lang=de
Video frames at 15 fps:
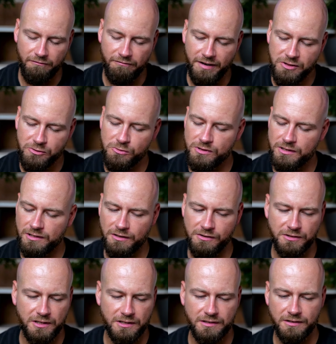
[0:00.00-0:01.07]
was uns
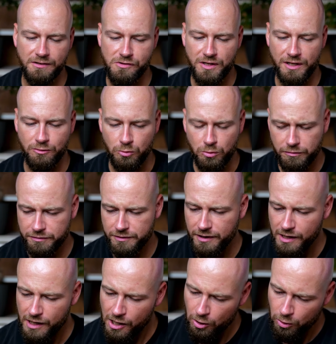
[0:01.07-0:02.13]
interessiert, ist der Duft.
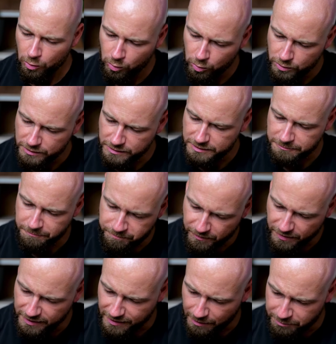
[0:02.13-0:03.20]
Und
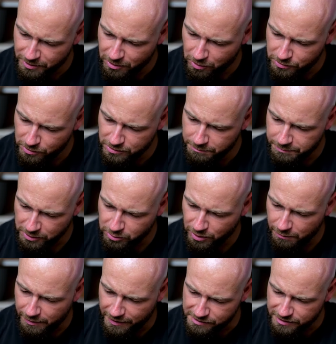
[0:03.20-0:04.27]
ich habe hier auch noch die Paco
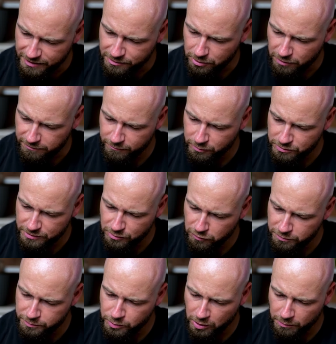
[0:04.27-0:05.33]
Rabanne-Seite offen und die
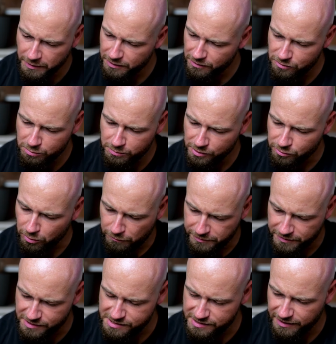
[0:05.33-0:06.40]
Duftpyramide zumindest
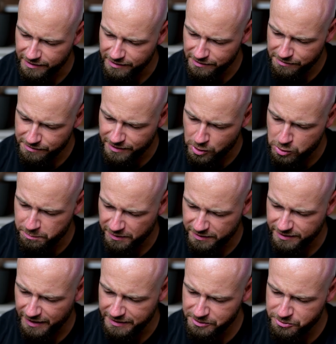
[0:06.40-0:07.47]
offiziell sehr
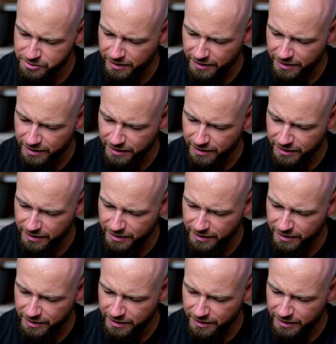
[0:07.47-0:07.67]
spartanisch